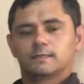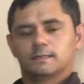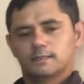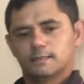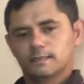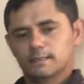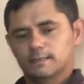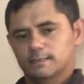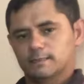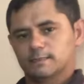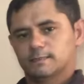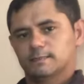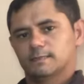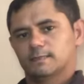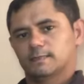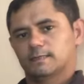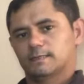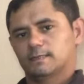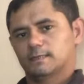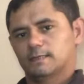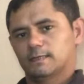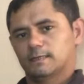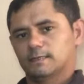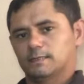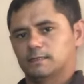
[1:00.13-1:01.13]
E aí,
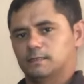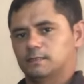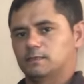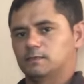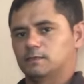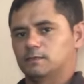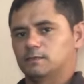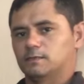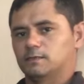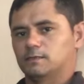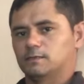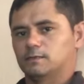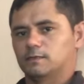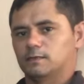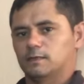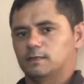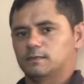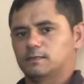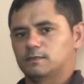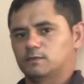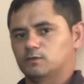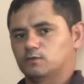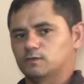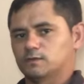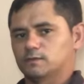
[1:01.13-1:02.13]
será que a, de, é, a
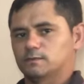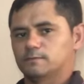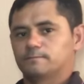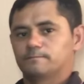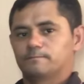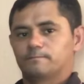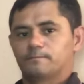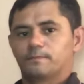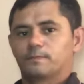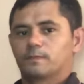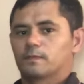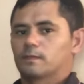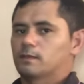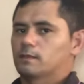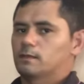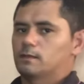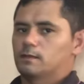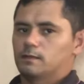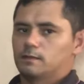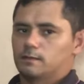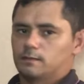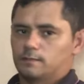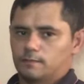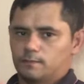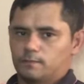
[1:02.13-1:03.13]
deusa,
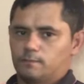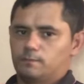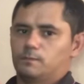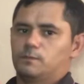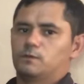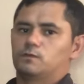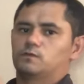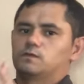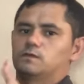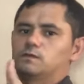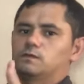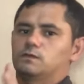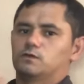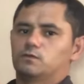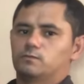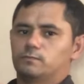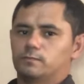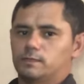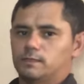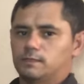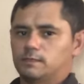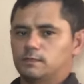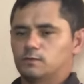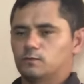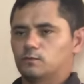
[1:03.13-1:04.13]
deusa não
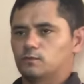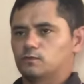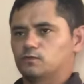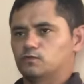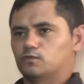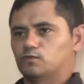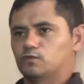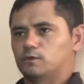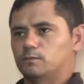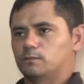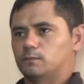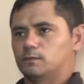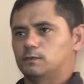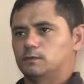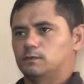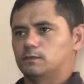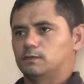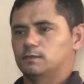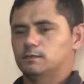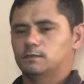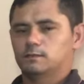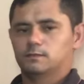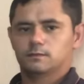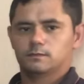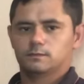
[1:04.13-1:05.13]
brigue com sua irmã,
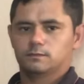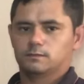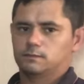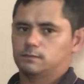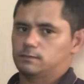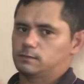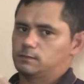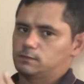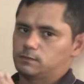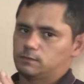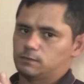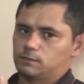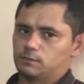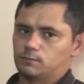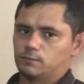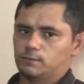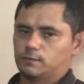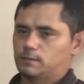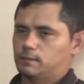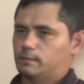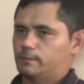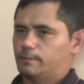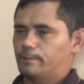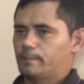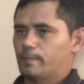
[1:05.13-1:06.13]
né? A gente não
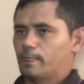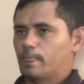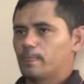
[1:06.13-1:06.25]
quer.